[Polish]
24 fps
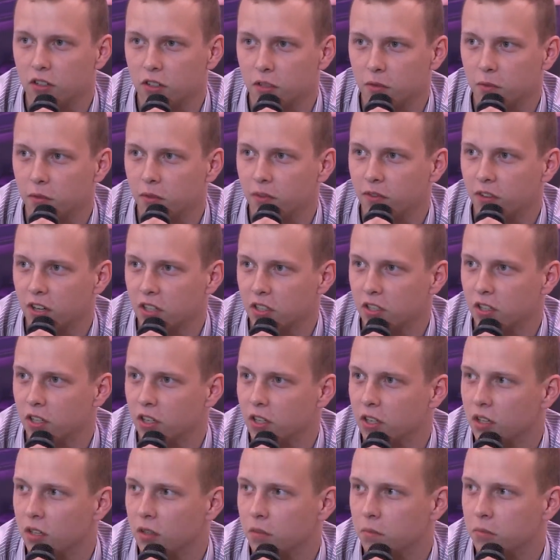żeby
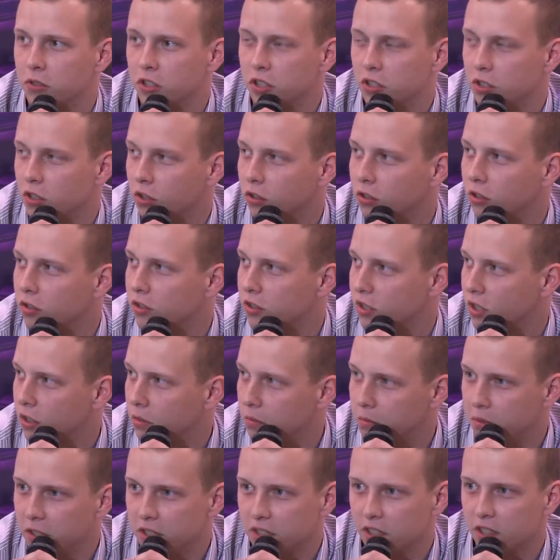właśnie przyciągnąć
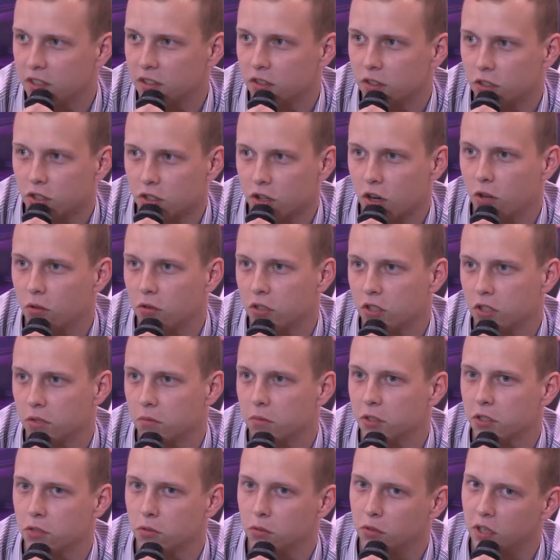ten biznes do szkoły,
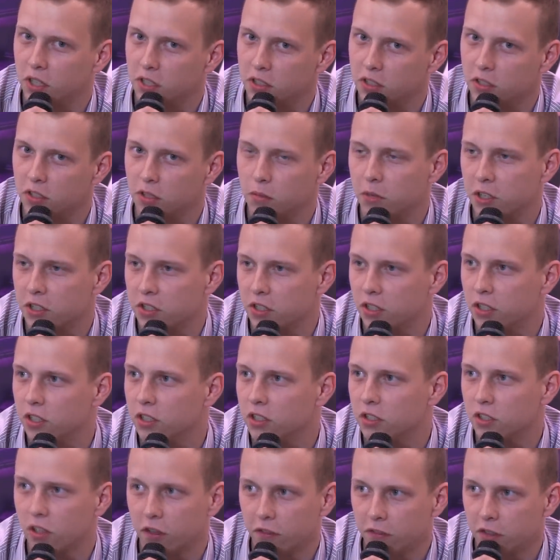żeby studenci
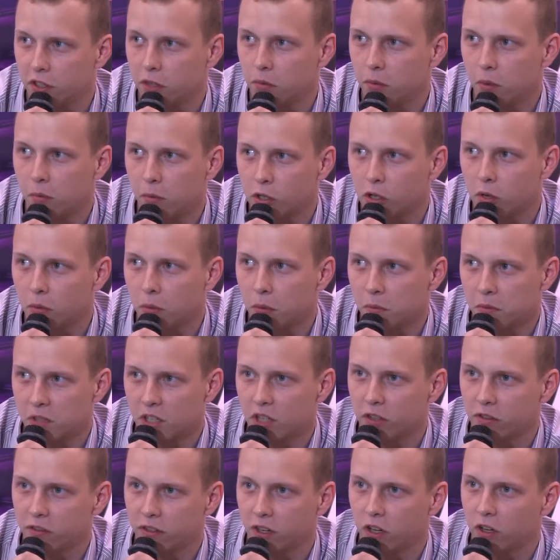zobaczyli, co firmy mogą im
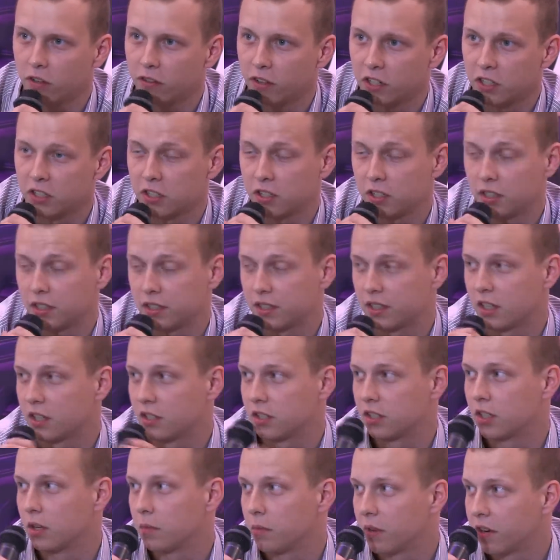zaoferować, że tych
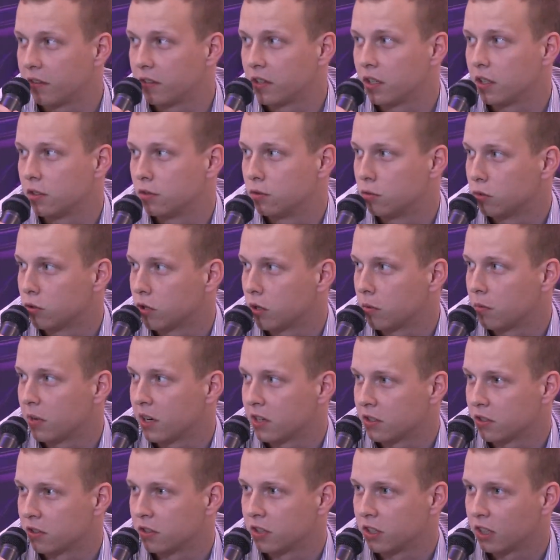staży naprawdę jest dużo
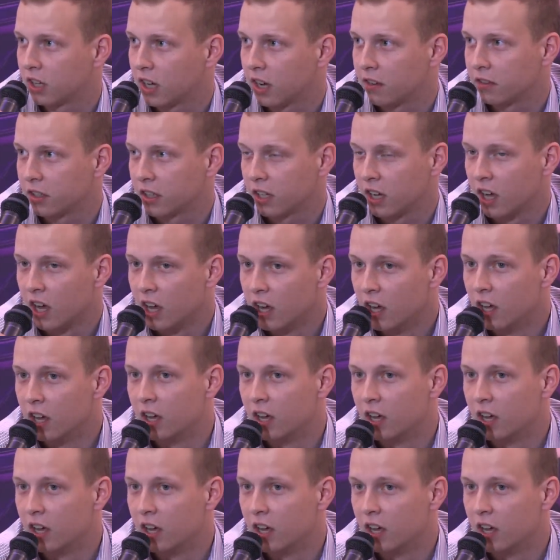bardzo ciekawych,